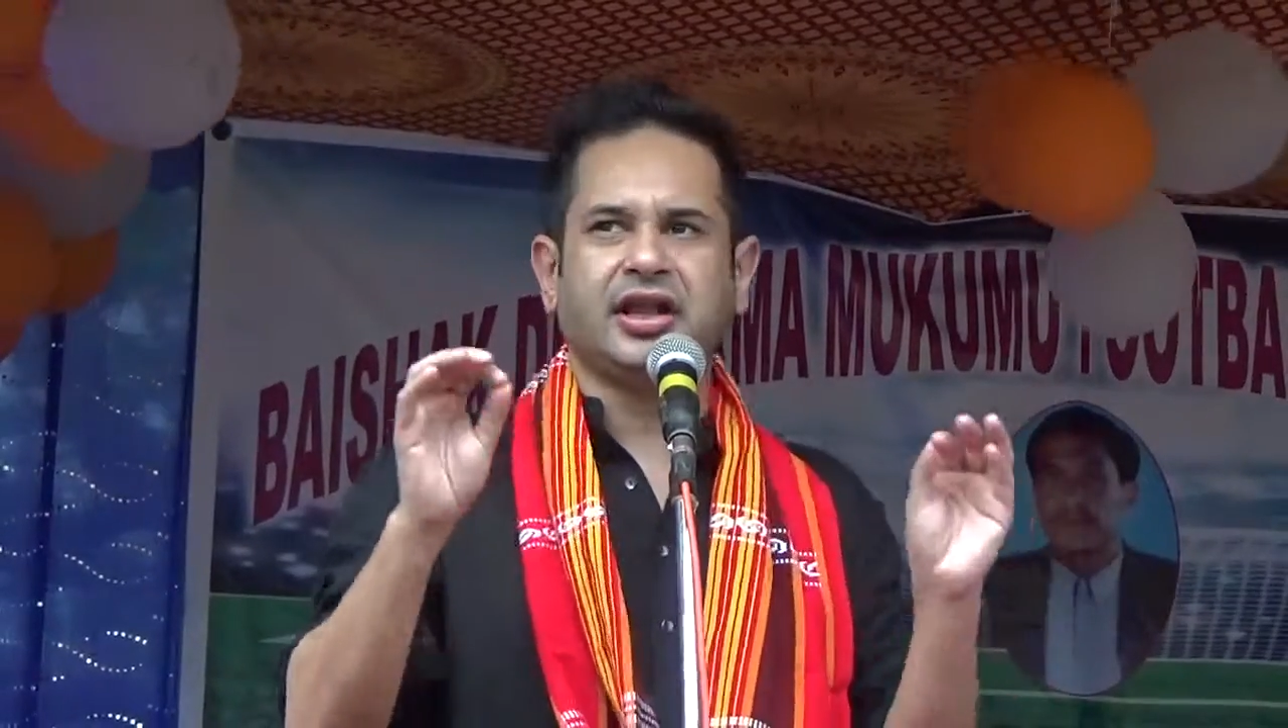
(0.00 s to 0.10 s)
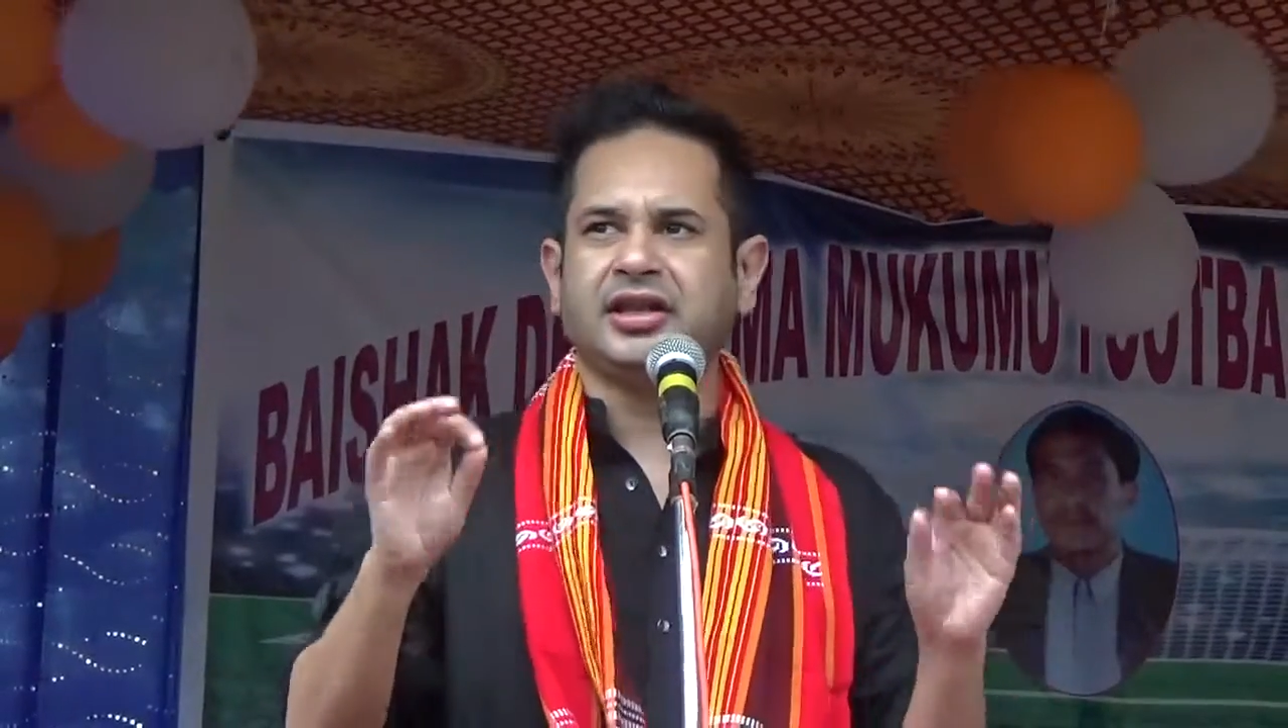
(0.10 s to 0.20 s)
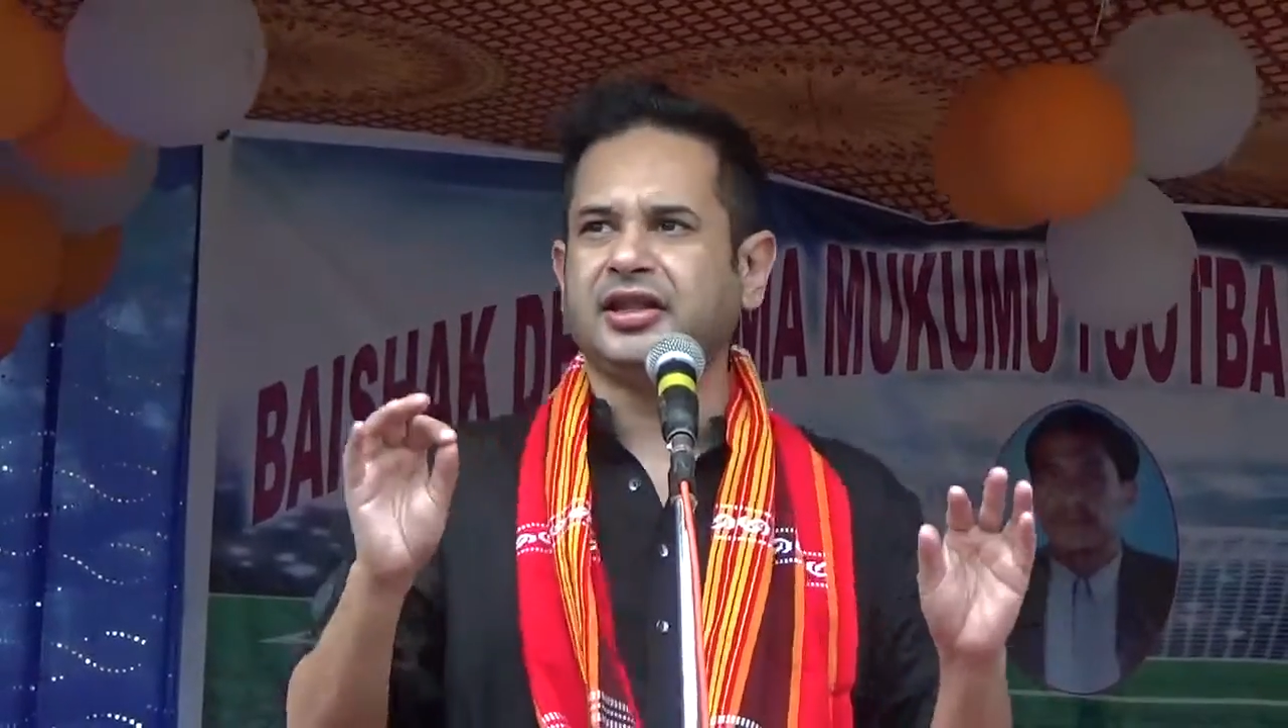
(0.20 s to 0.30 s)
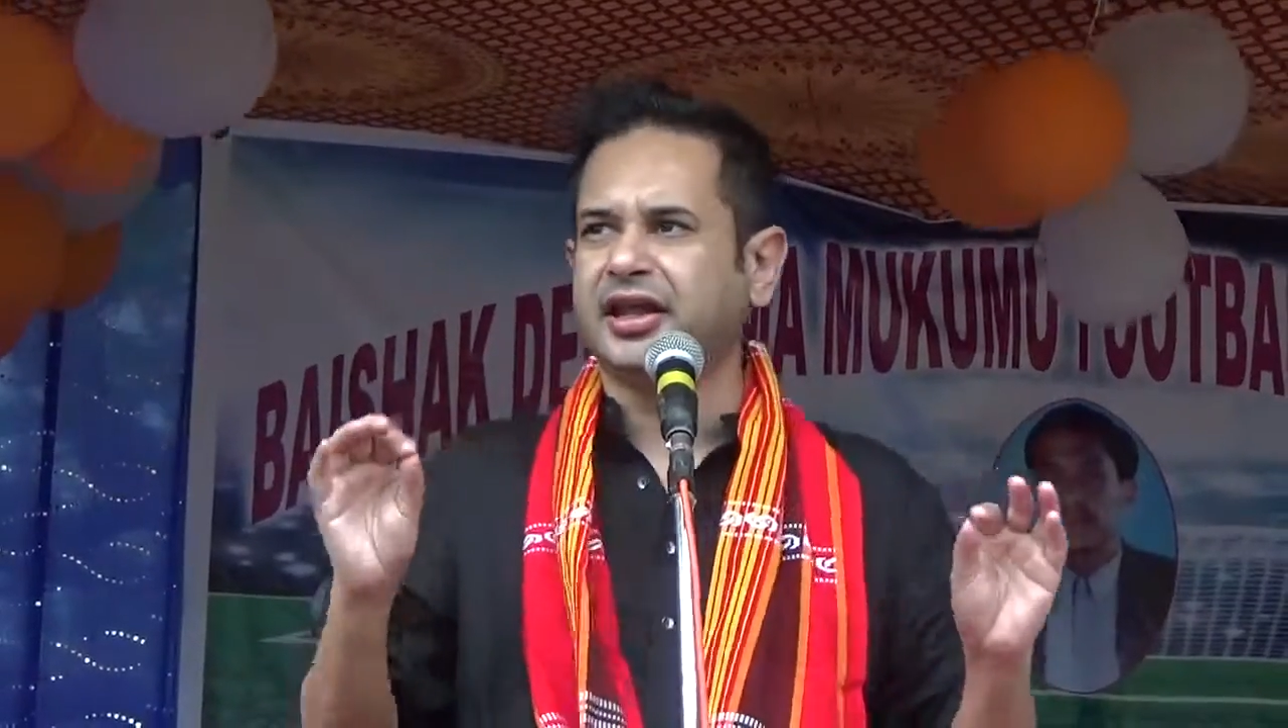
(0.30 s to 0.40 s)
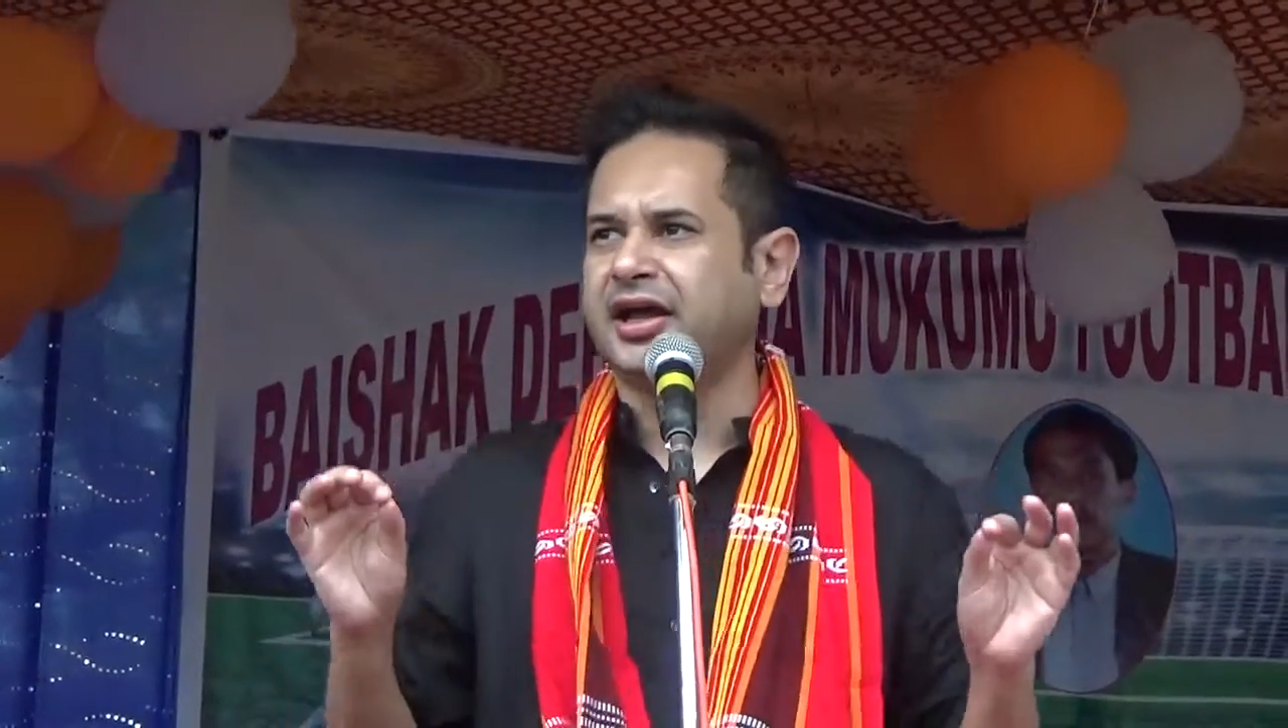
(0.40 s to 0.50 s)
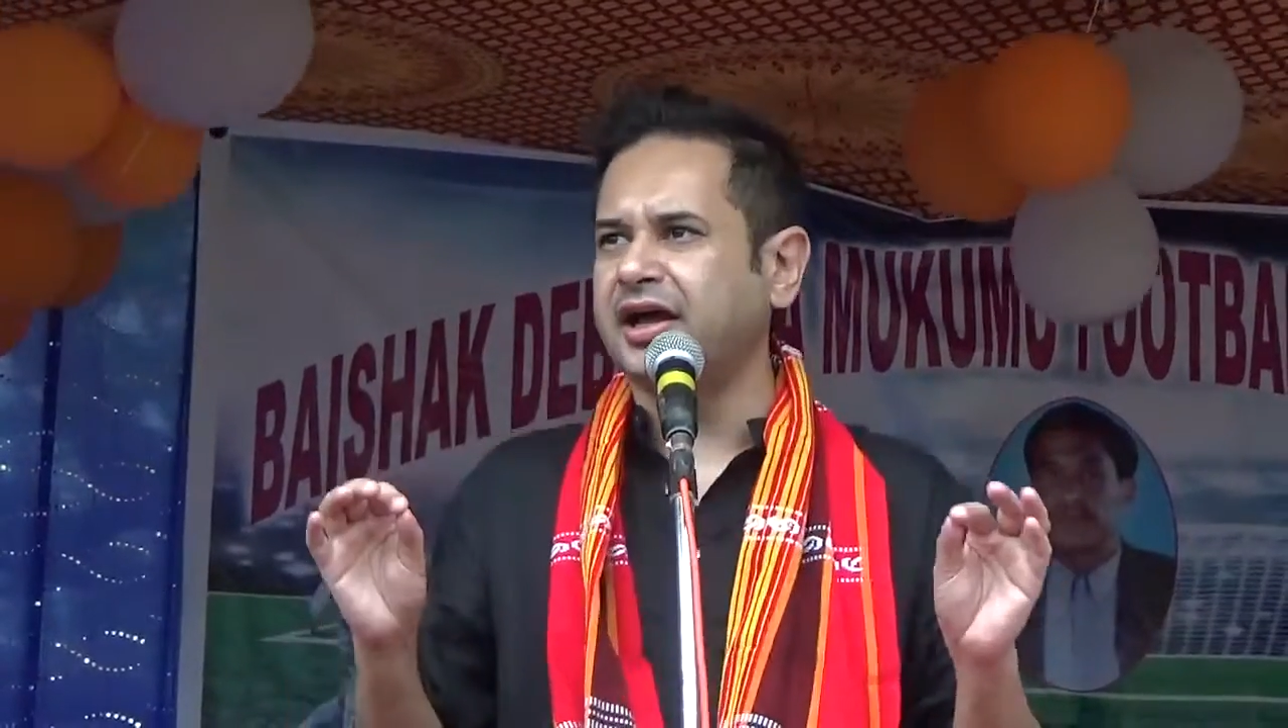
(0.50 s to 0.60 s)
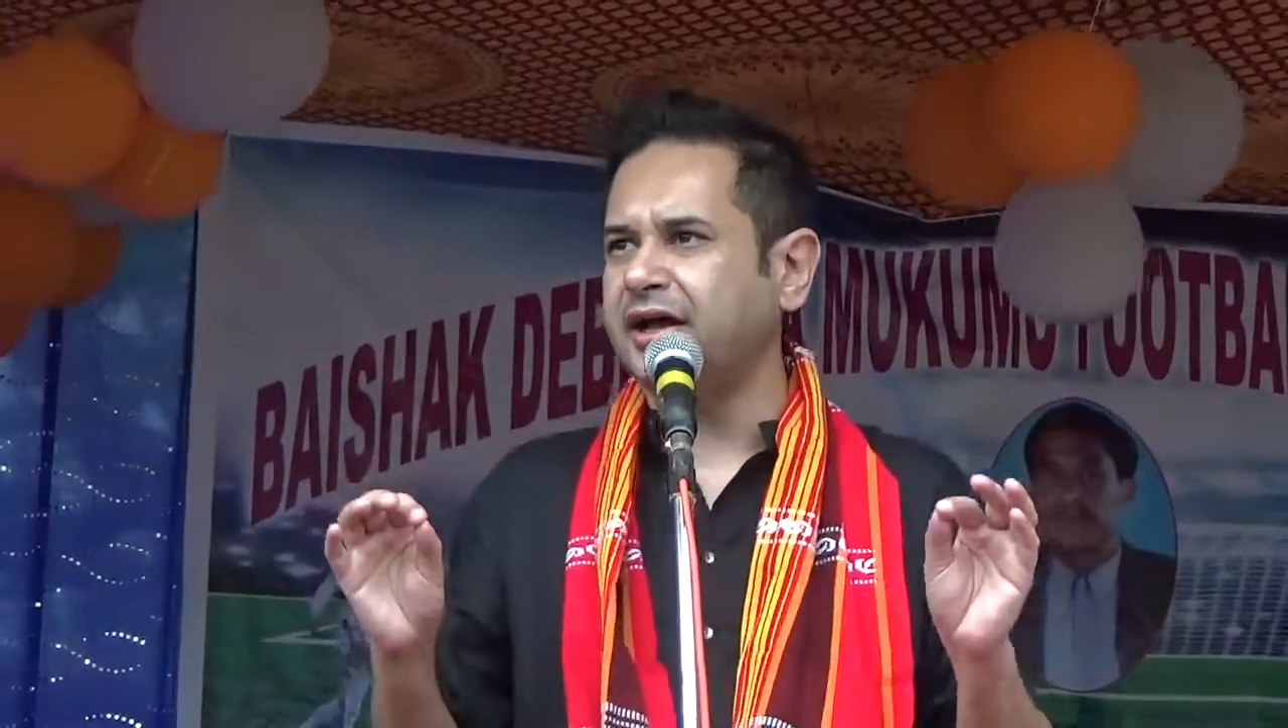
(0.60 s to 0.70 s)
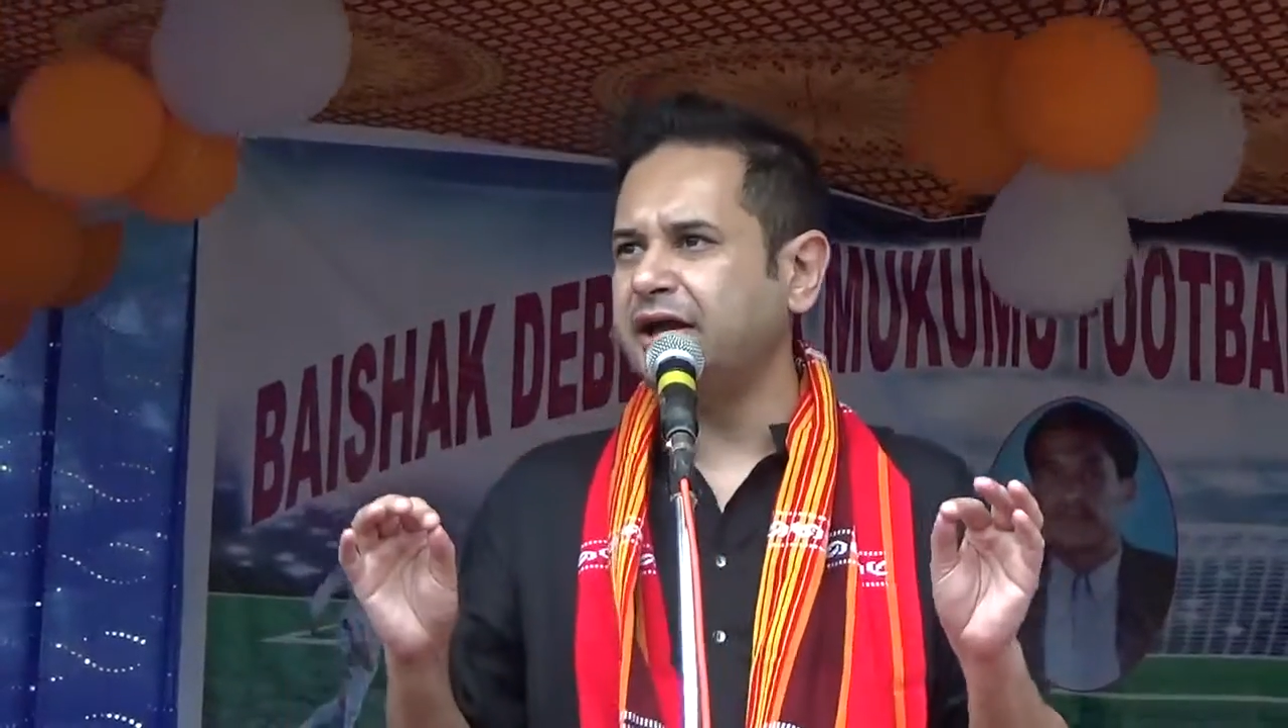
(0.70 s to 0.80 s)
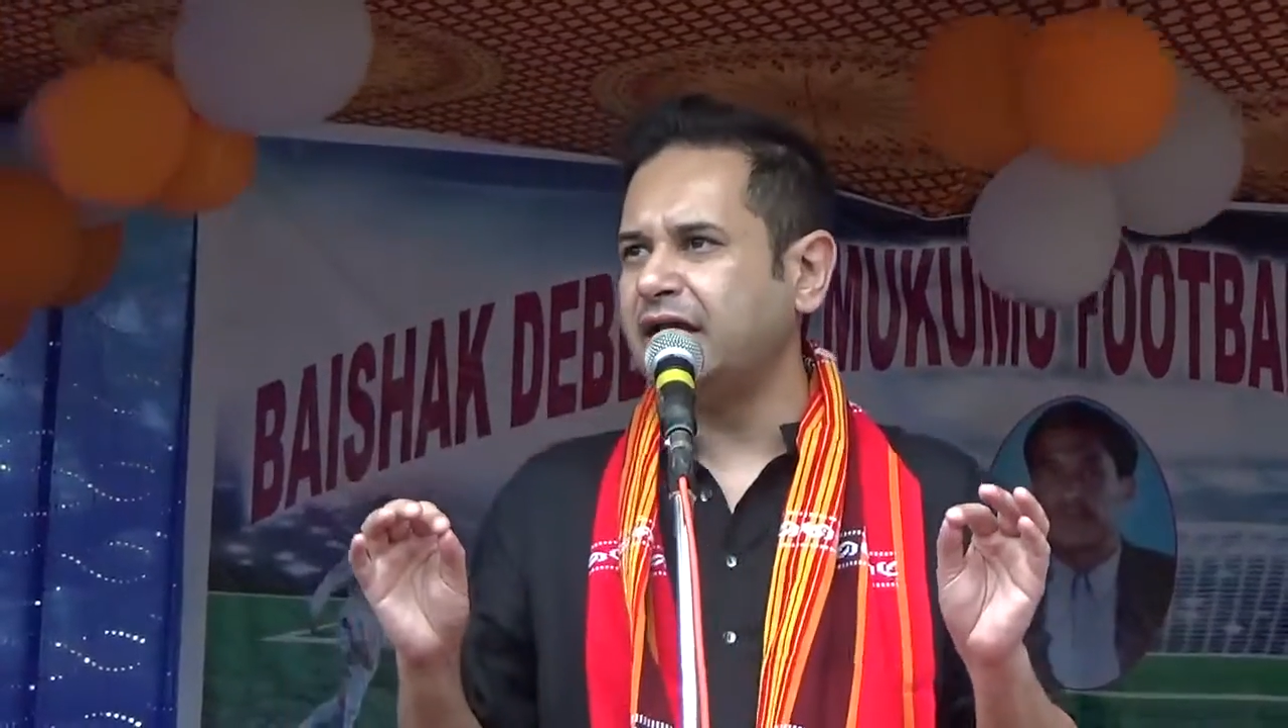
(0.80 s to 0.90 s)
नहीं देगा